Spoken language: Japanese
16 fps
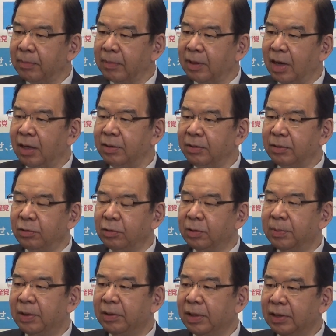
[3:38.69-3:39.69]
ああいう
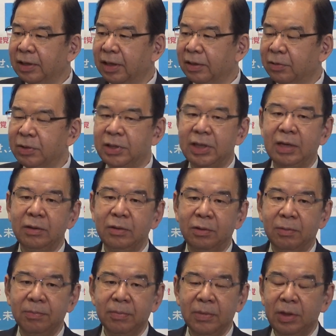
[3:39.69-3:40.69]
6名の方が拒否される
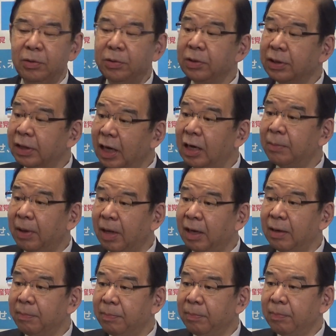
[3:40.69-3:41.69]
ということになれ
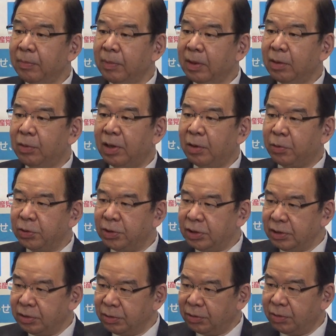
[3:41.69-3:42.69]
ばこれは個
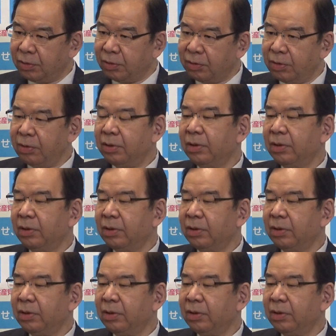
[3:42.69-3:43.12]
人の